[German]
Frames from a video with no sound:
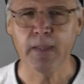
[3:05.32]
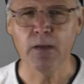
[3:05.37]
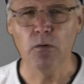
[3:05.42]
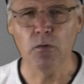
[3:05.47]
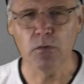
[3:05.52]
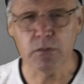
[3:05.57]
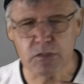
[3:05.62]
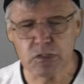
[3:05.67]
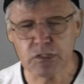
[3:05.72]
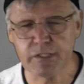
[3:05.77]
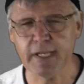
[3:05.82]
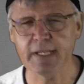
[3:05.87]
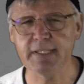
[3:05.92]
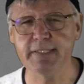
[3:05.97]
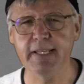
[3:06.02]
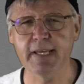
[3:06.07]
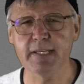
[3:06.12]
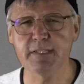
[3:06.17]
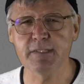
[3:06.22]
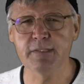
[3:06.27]
Und
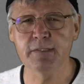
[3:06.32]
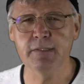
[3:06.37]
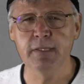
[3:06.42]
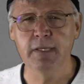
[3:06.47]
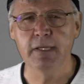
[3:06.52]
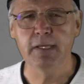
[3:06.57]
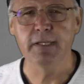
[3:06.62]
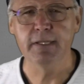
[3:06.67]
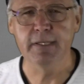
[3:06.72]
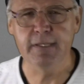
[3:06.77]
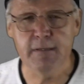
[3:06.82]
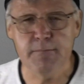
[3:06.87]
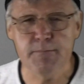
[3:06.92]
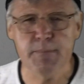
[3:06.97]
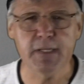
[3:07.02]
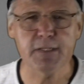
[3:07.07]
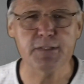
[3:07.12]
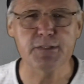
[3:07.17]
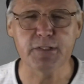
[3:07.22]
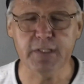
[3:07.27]
stattdessen nimm
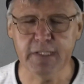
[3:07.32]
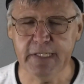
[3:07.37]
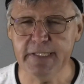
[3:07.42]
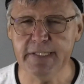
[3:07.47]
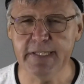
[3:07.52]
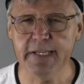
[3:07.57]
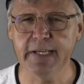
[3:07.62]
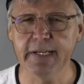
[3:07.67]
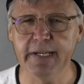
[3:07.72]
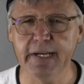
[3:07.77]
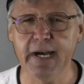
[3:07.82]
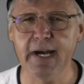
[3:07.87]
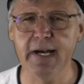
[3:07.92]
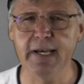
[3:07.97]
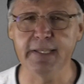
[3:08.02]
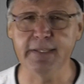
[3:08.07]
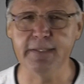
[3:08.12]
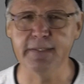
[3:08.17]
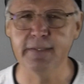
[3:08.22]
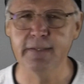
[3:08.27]
das Richtige
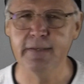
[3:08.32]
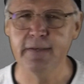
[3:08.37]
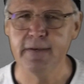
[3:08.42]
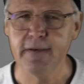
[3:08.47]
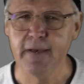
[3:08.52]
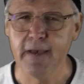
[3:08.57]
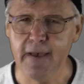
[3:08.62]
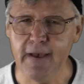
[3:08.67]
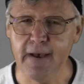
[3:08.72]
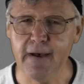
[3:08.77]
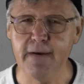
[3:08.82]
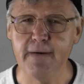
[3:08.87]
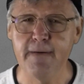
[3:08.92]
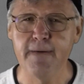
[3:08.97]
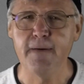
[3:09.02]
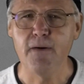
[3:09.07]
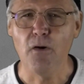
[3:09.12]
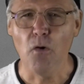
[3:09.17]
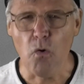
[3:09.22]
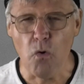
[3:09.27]
rein. Ja,
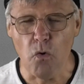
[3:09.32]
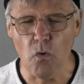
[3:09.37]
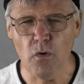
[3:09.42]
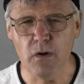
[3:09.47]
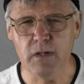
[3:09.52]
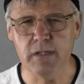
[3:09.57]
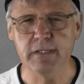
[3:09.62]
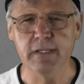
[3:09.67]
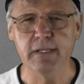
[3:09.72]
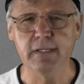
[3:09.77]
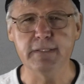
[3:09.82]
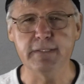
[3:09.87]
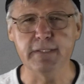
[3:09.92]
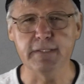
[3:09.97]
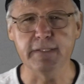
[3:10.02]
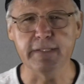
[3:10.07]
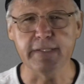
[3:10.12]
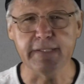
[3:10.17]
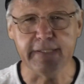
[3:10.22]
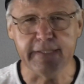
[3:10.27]
hol
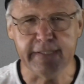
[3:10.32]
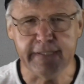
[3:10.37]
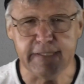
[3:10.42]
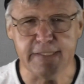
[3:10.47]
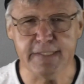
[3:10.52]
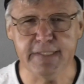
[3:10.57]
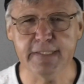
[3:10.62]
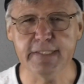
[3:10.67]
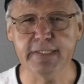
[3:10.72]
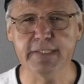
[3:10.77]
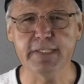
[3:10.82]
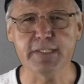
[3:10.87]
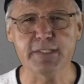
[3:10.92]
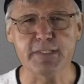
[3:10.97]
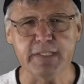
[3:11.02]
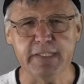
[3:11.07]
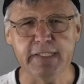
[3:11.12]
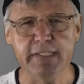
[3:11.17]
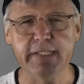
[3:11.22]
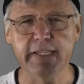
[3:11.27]
den richtige, das
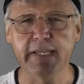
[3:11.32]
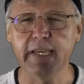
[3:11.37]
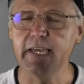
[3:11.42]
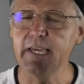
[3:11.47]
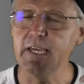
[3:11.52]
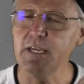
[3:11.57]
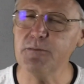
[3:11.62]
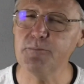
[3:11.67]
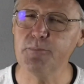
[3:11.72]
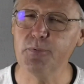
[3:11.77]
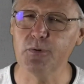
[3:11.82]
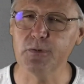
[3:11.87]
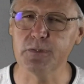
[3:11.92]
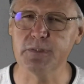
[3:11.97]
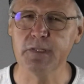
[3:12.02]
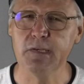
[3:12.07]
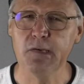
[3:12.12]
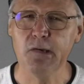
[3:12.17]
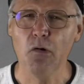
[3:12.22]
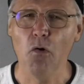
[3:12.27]
richtige
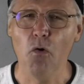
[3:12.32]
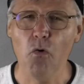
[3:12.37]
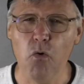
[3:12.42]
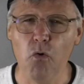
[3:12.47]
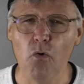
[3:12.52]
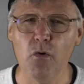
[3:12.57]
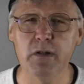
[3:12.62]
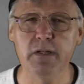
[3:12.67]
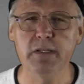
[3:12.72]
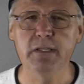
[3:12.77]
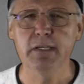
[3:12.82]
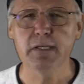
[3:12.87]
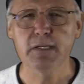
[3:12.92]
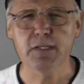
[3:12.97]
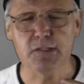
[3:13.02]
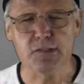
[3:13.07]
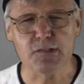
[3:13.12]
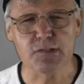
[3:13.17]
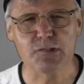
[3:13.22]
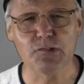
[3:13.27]
Input, hol
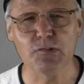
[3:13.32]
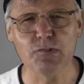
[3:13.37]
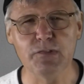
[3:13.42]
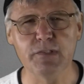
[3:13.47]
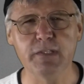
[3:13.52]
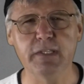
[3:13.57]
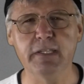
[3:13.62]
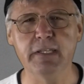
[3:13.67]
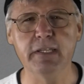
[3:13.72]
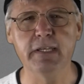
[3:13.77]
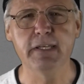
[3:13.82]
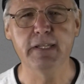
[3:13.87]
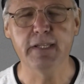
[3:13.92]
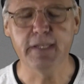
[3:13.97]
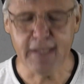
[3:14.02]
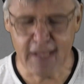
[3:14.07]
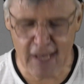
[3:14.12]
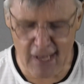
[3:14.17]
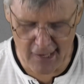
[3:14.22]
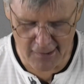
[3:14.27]
gesunde
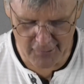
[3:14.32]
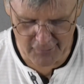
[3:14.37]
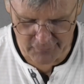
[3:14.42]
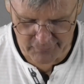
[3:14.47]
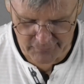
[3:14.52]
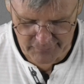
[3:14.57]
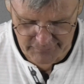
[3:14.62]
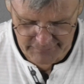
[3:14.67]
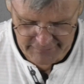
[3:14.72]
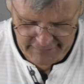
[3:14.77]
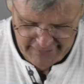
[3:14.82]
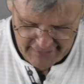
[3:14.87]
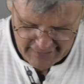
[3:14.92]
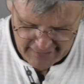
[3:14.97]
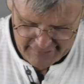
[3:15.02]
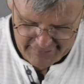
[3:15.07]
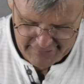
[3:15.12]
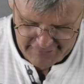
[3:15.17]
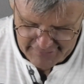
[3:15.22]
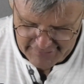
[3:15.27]
Nahrung. Und hier
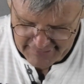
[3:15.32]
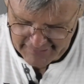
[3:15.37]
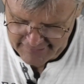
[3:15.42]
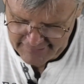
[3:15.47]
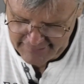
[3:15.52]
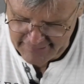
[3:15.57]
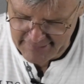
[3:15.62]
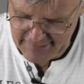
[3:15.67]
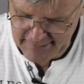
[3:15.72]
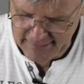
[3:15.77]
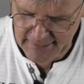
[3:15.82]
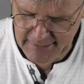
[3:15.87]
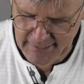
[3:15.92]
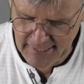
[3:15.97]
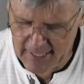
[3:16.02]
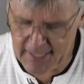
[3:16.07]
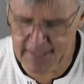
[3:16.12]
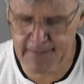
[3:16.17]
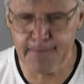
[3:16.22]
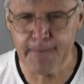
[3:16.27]
heißt es dann, zieht
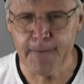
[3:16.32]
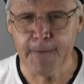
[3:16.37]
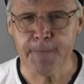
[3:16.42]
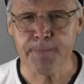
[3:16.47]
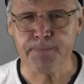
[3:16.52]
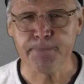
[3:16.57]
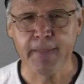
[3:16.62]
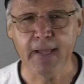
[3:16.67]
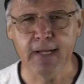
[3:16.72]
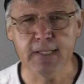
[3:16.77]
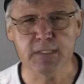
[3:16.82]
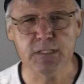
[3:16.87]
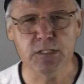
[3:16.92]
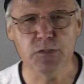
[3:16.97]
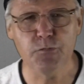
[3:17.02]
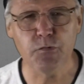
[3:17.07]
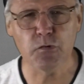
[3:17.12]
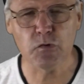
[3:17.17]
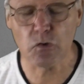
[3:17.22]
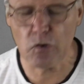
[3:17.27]
an als die
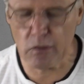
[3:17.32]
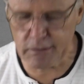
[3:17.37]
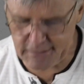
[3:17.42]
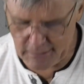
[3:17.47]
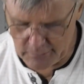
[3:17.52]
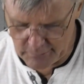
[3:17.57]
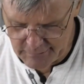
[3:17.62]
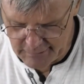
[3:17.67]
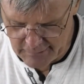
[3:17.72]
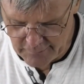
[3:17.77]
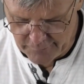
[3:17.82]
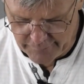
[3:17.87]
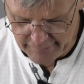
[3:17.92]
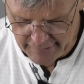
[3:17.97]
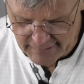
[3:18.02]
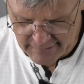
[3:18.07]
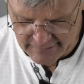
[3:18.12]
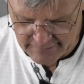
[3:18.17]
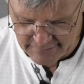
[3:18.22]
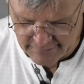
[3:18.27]
von Gott aus
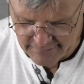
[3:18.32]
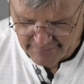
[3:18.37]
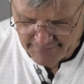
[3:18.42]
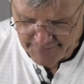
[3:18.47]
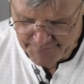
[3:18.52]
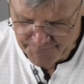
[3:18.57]
Erwählten,